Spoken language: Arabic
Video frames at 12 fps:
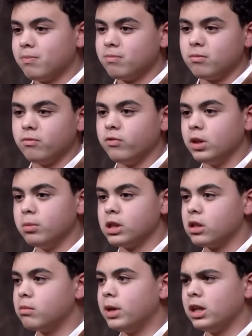في البيزنس
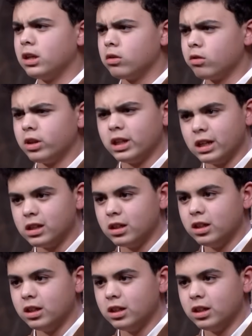بقالي اظن ثلاث سنين